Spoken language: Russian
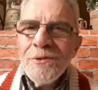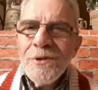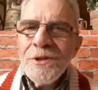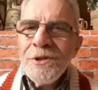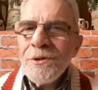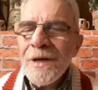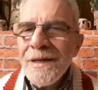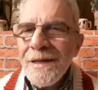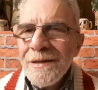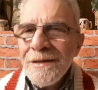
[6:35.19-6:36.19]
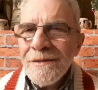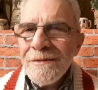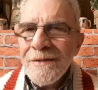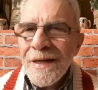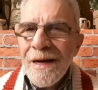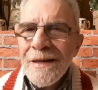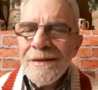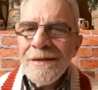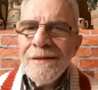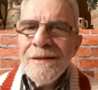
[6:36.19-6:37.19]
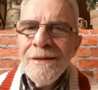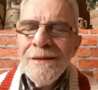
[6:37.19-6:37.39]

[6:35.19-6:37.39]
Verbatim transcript: то ли еще какие-то варианты,